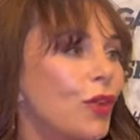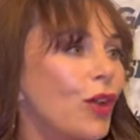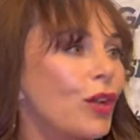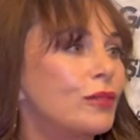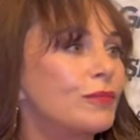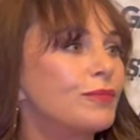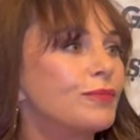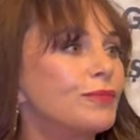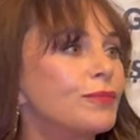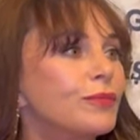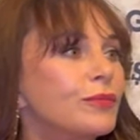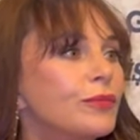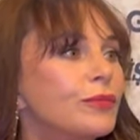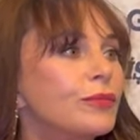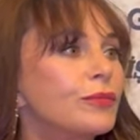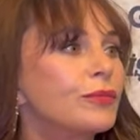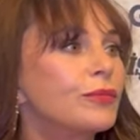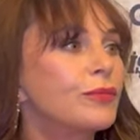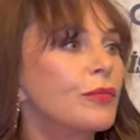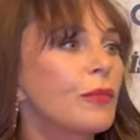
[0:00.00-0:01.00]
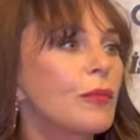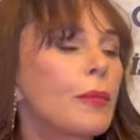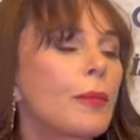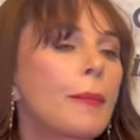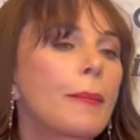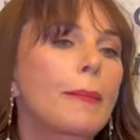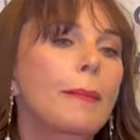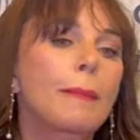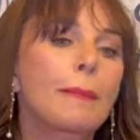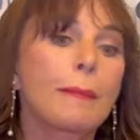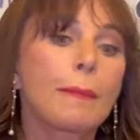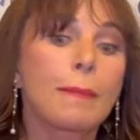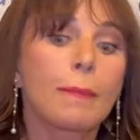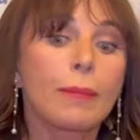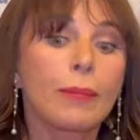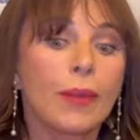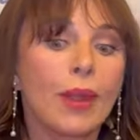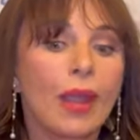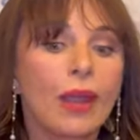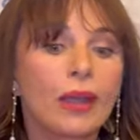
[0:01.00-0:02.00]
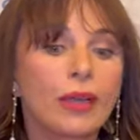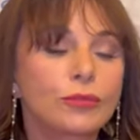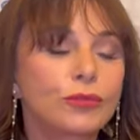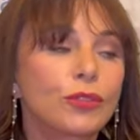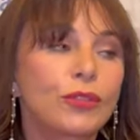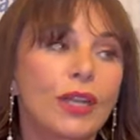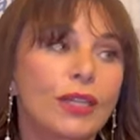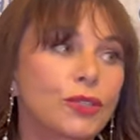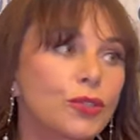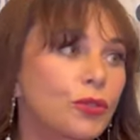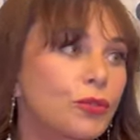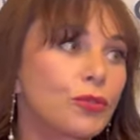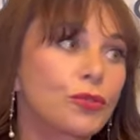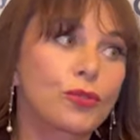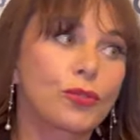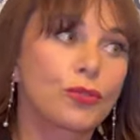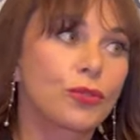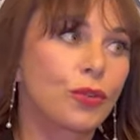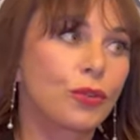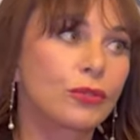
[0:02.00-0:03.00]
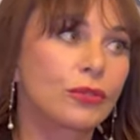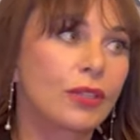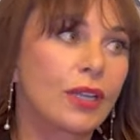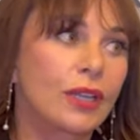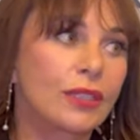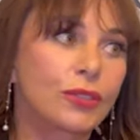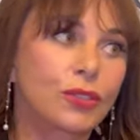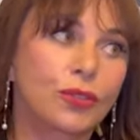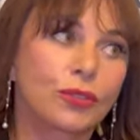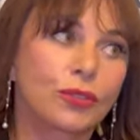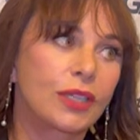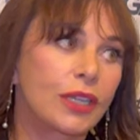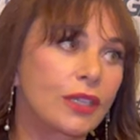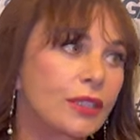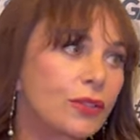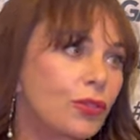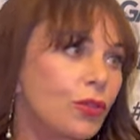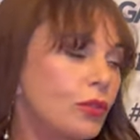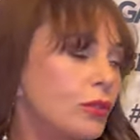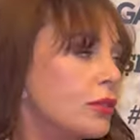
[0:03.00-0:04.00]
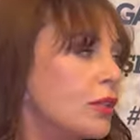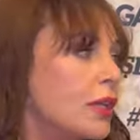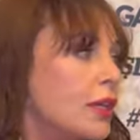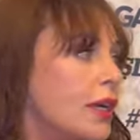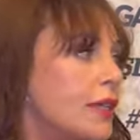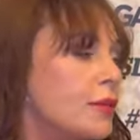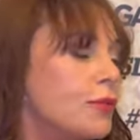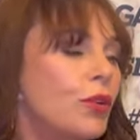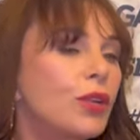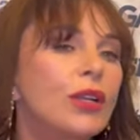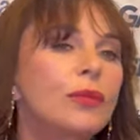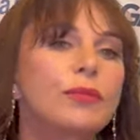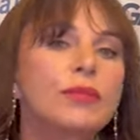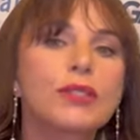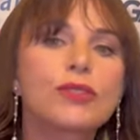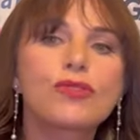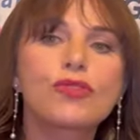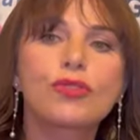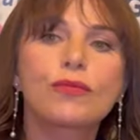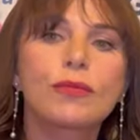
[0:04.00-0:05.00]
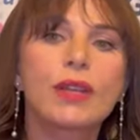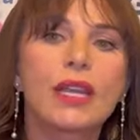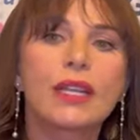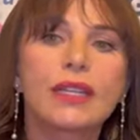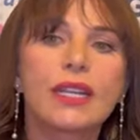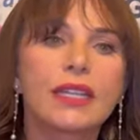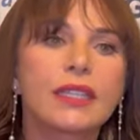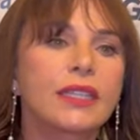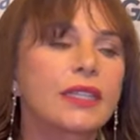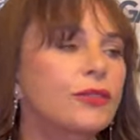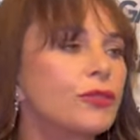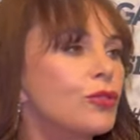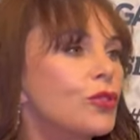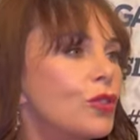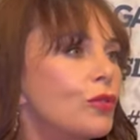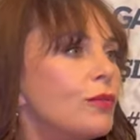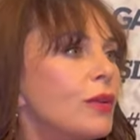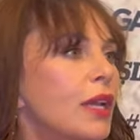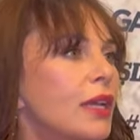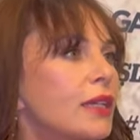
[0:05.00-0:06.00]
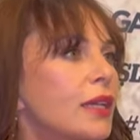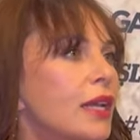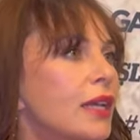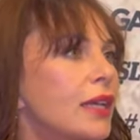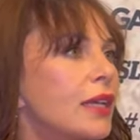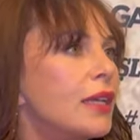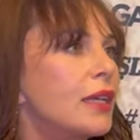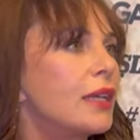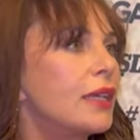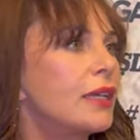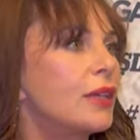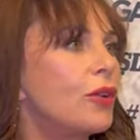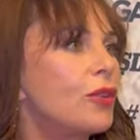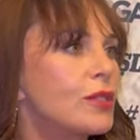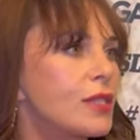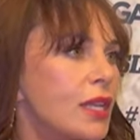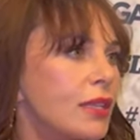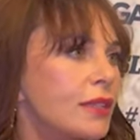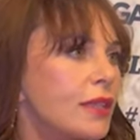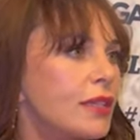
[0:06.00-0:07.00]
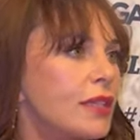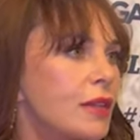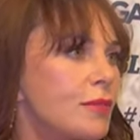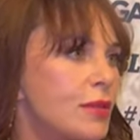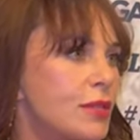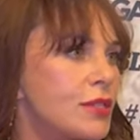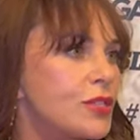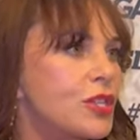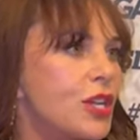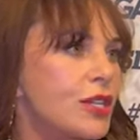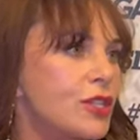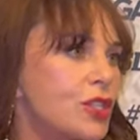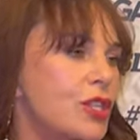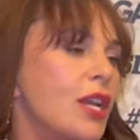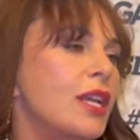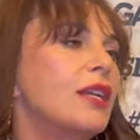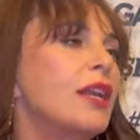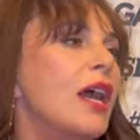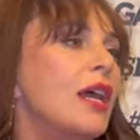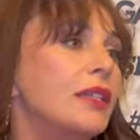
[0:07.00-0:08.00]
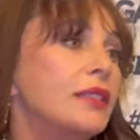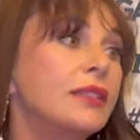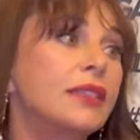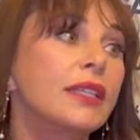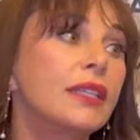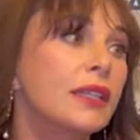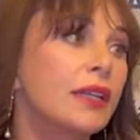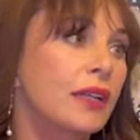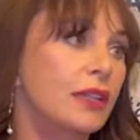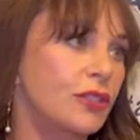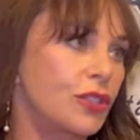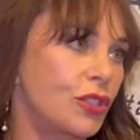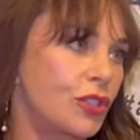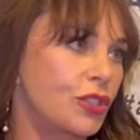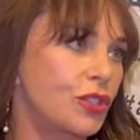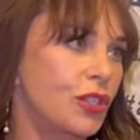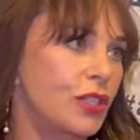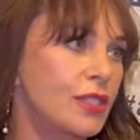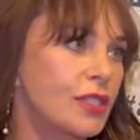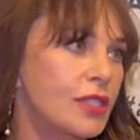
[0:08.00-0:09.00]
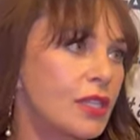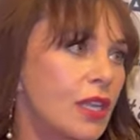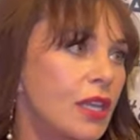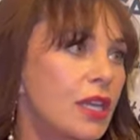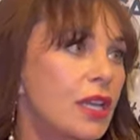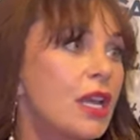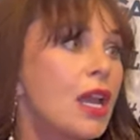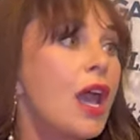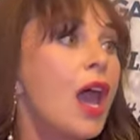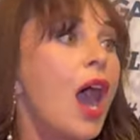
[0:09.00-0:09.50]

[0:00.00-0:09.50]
Ne oldu da bu noktaya geldik bize benim? Ee, bunlar çok uzun konular, derin konular. Hani böyle bir cümleyle, iki, iki cümleyle e, özetlenebilecek şeyler değil açıkçası.